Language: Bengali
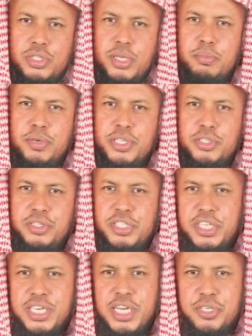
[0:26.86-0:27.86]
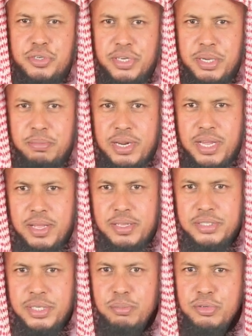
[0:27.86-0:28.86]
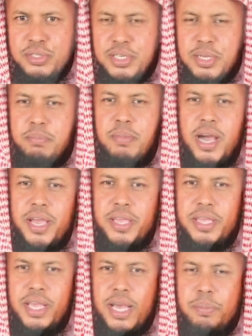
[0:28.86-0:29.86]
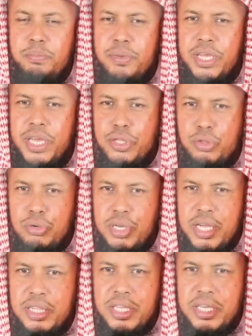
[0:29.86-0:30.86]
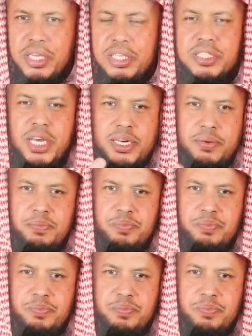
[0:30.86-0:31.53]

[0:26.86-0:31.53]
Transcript: মুসলিমকে যদি জিজ্ঞাসা করি আমরা যে মুসলিম ভাই আপনি এই দুনিয়াতে কি চান